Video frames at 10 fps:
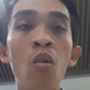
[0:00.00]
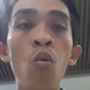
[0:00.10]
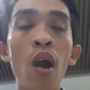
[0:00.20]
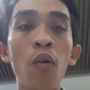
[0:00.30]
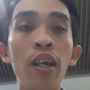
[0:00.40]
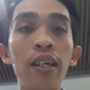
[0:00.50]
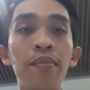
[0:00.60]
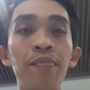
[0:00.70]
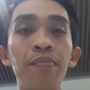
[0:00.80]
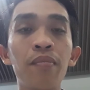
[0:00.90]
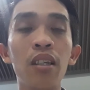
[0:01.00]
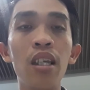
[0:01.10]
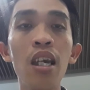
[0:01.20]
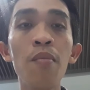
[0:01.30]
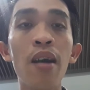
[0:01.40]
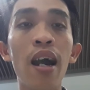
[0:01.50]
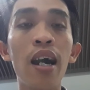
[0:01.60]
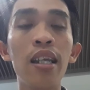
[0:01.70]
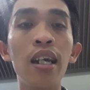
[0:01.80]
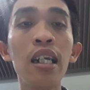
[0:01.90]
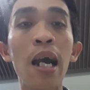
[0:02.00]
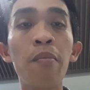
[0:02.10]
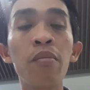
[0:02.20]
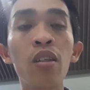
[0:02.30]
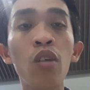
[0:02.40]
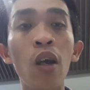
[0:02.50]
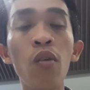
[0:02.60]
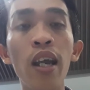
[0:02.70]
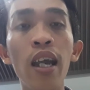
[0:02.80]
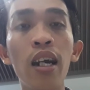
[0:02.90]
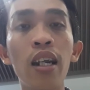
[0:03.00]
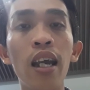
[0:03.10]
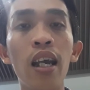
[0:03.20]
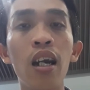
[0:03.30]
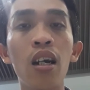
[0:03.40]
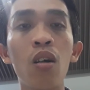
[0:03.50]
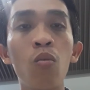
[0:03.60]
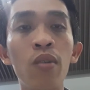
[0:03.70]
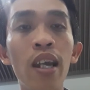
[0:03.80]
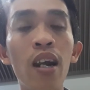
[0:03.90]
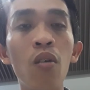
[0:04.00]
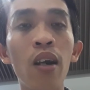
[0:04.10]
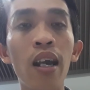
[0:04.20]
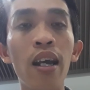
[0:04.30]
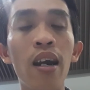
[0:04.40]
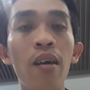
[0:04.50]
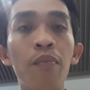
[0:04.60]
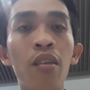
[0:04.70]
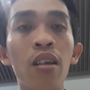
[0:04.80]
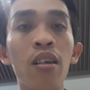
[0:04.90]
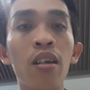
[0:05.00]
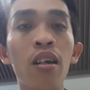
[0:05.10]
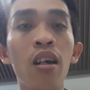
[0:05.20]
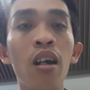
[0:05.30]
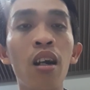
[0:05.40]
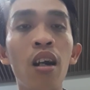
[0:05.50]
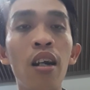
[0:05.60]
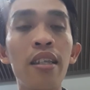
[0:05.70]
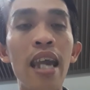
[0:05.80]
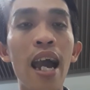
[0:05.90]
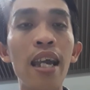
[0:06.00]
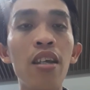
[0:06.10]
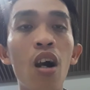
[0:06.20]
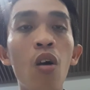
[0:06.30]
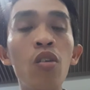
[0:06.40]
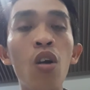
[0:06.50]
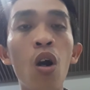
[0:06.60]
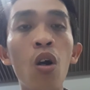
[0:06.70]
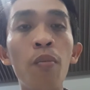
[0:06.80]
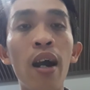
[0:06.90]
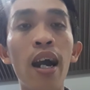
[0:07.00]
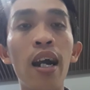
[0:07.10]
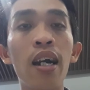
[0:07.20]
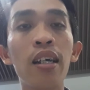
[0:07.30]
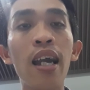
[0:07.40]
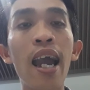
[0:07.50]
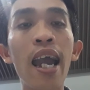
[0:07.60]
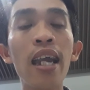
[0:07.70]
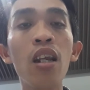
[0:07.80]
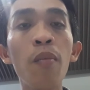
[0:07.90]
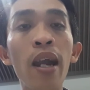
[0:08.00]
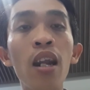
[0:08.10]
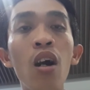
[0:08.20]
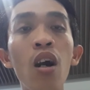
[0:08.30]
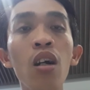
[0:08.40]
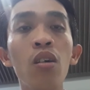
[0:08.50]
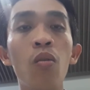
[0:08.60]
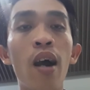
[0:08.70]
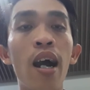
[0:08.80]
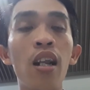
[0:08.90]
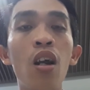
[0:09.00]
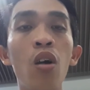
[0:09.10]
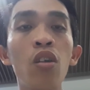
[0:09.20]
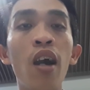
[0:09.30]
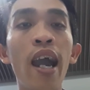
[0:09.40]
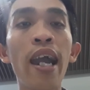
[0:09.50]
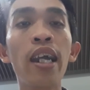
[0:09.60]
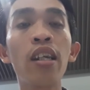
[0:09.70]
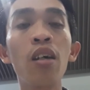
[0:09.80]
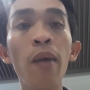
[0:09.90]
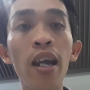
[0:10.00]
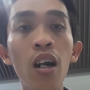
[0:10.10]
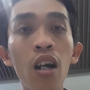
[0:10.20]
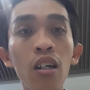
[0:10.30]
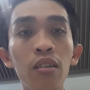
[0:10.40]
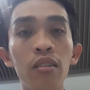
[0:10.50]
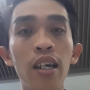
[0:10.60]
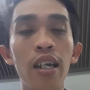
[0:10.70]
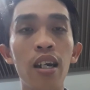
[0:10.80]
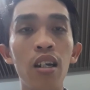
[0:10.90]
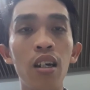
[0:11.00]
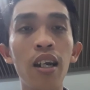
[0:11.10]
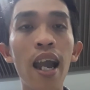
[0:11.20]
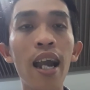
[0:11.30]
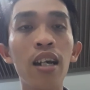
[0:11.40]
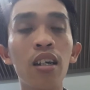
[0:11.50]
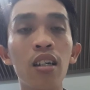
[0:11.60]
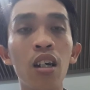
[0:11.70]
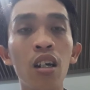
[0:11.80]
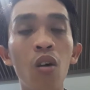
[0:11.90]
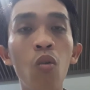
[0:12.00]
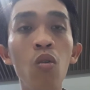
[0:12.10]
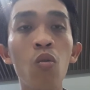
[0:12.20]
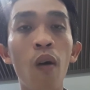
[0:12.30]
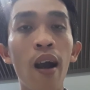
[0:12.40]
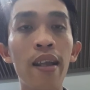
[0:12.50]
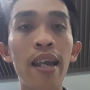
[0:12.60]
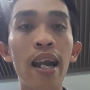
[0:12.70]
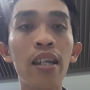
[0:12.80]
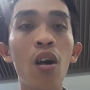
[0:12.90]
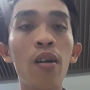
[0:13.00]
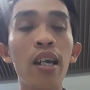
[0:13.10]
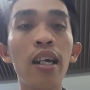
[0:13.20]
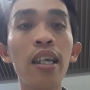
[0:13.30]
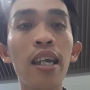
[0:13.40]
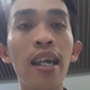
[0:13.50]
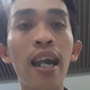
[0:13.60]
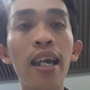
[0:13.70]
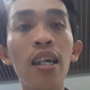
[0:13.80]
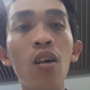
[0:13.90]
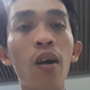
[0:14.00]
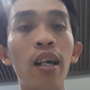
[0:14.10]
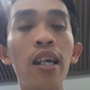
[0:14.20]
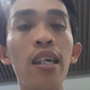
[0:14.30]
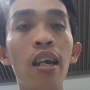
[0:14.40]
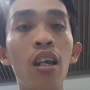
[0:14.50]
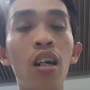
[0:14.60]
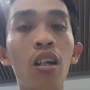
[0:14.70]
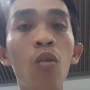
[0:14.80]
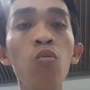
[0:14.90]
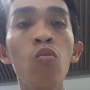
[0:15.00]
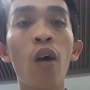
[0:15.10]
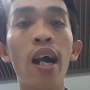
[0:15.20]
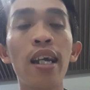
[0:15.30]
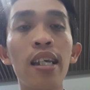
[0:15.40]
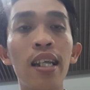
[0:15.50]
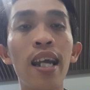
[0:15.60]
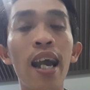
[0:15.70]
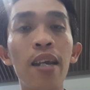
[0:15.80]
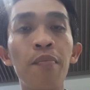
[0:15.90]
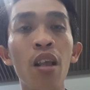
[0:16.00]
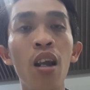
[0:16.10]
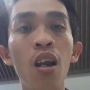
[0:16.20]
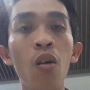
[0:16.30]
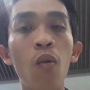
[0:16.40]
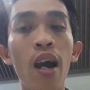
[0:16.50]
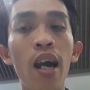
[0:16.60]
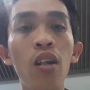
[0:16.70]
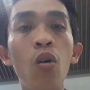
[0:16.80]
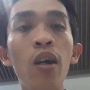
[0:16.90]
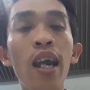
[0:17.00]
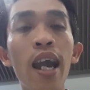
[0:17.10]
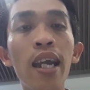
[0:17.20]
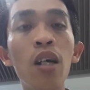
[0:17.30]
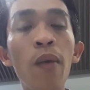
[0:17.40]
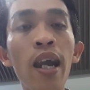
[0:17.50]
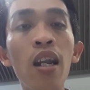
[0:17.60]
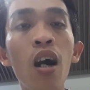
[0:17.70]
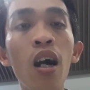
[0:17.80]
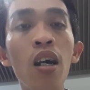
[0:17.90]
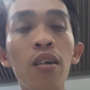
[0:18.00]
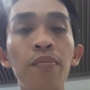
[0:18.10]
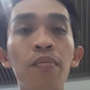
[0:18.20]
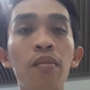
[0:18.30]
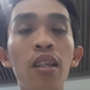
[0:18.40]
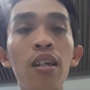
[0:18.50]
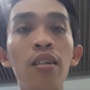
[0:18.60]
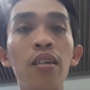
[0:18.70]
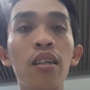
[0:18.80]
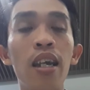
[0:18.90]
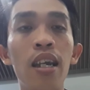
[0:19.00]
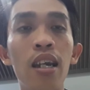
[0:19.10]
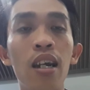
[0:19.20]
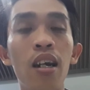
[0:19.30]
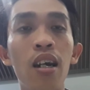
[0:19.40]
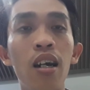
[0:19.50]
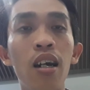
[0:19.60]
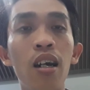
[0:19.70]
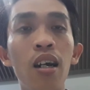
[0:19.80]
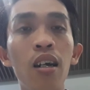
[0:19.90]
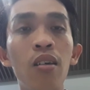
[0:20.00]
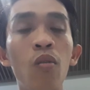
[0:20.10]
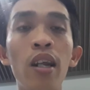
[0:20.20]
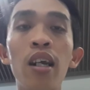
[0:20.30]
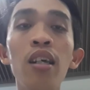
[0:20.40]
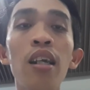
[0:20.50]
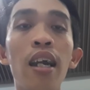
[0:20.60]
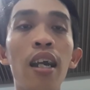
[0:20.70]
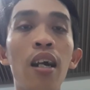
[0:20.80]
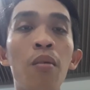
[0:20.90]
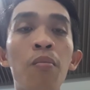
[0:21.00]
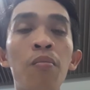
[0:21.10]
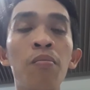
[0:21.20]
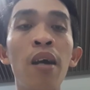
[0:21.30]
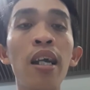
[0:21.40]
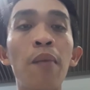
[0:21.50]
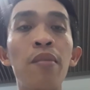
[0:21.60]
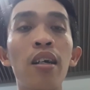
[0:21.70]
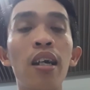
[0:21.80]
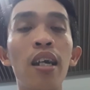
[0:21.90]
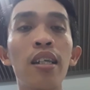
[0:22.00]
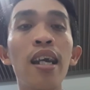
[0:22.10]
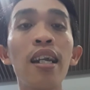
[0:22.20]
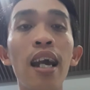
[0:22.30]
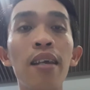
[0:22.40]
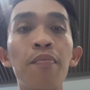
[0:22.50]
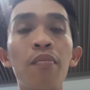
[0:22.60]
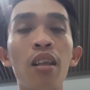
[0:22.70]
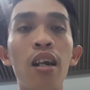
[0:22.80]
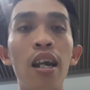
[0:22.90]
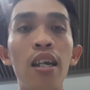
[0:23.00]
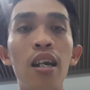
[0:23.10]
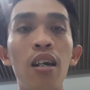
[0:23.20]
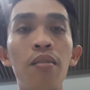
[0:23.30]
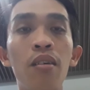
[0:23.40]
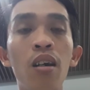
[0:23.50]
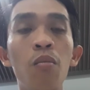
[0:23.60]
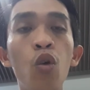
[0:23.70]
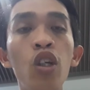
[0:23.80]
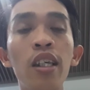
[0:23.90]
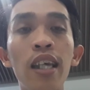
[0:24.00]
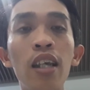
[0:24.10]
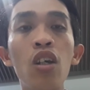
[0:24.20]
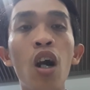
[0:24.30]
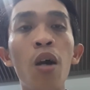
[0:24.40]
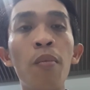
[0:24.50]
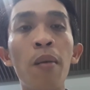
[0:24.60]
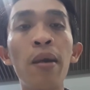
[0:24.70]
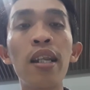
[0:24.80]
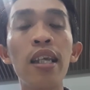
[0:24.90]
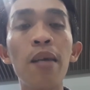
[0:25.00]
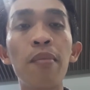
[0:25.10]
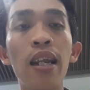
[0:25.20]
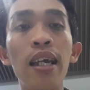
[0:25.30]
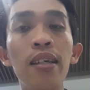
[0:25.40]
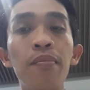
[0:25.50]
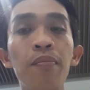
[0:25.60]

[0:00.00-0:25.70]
Hoàng Nguyên với mà những năm chú tiểu kia thì cùng nhau thì uh, dạy dỗ cho mà hai đứa bé đó và lo cho hai đứa bé đó thì à, được ăn được ngủ và dạy cho những cái gì hay và cái gì à, đúng và cái gì sai và nuôi hai đứa bé đó đó thì uh, Nguyễn Trứng thì mới cập nhật thì sáng nay thì uh, muốn chia sẻ cho mà mấy anh chị em mình hay